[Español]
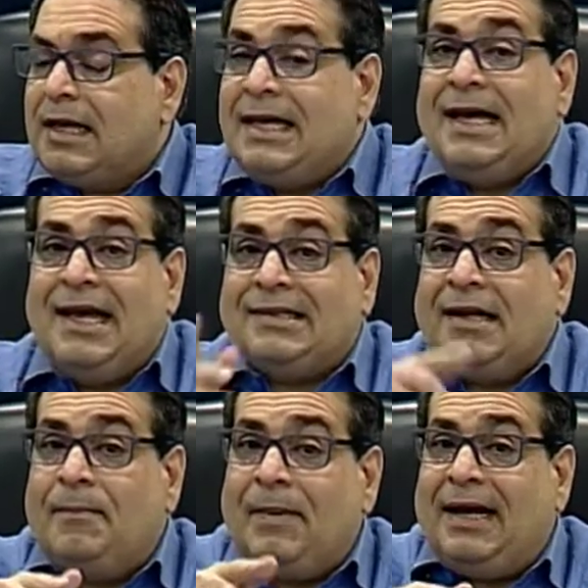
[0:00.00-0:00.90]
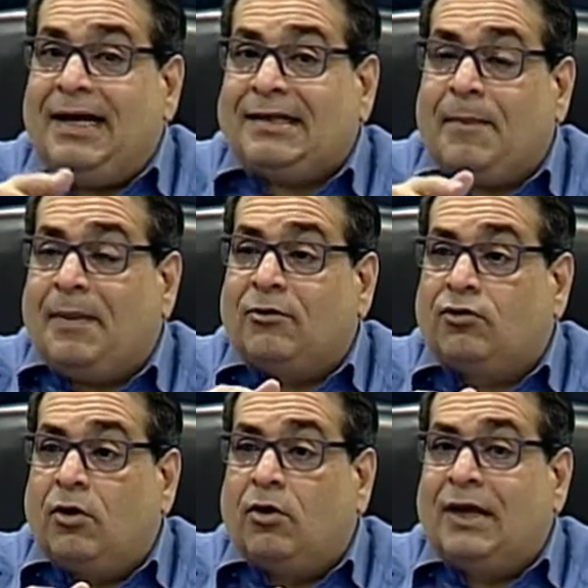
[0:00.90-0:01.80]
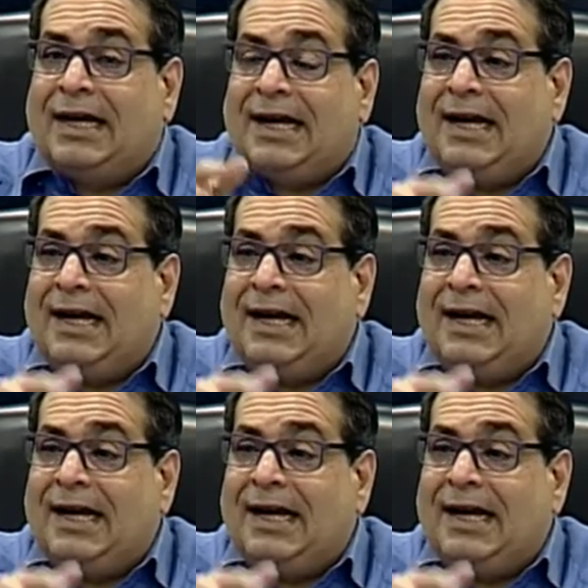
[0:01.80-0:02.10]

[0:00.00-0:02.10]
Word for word: Y ese, em, esa persona que